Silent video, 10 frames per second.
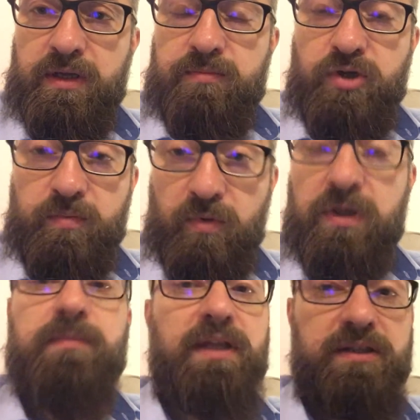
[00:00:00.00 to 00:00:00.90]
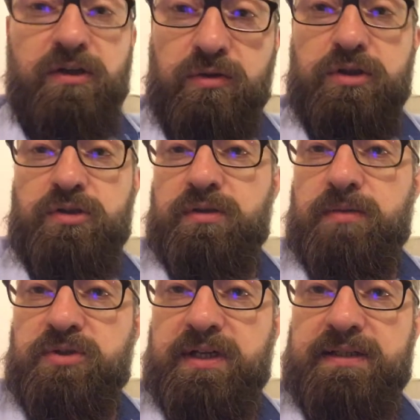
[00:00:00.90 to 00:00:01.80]
przed Bogiem. Dlatego to
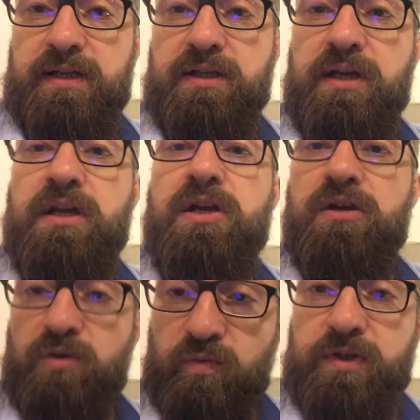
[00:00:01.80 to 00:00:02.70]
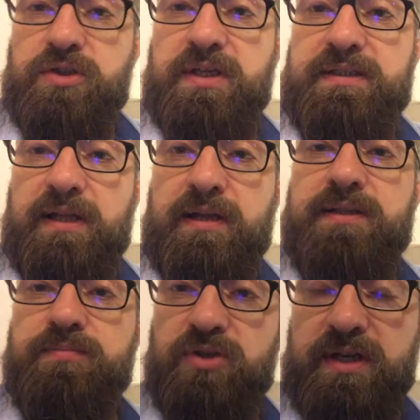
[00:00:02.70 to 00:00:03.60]
dziesiąte przykazanie również jest dla
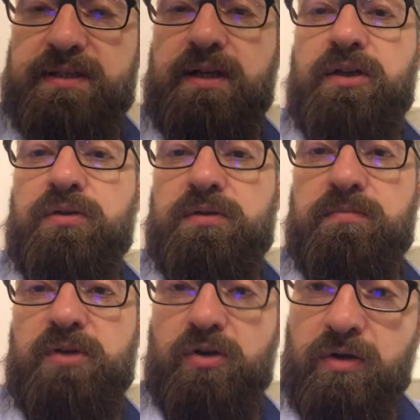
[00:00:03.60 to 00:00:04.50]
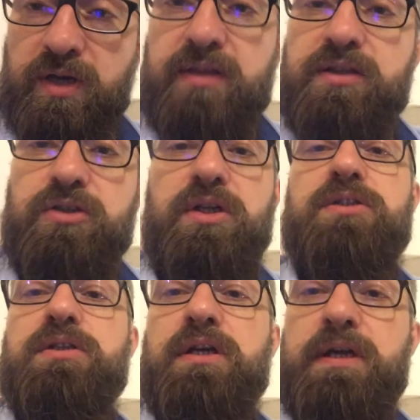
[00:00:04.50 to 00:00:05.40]
nas przykazanie o tym, by konkretnych
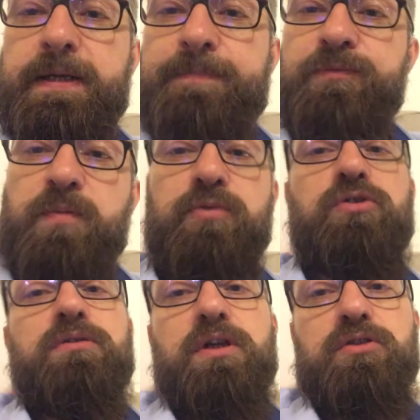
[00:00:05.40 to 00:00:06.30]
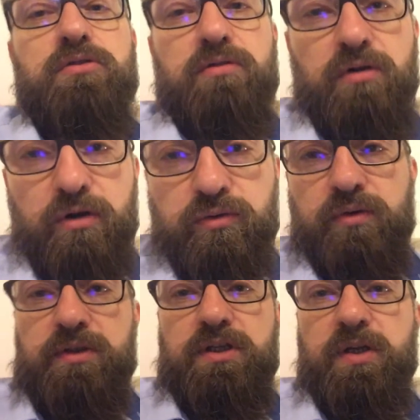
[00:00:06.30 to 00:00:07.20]
rzeczy nie pożądać, o
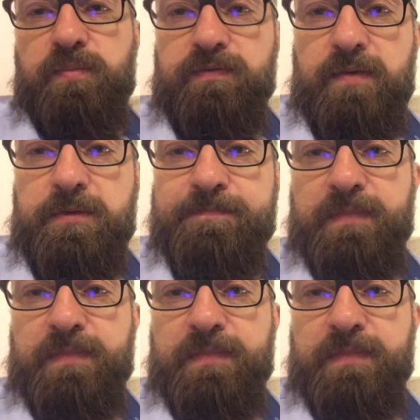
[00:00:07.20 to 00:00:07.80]
których sobie powiemy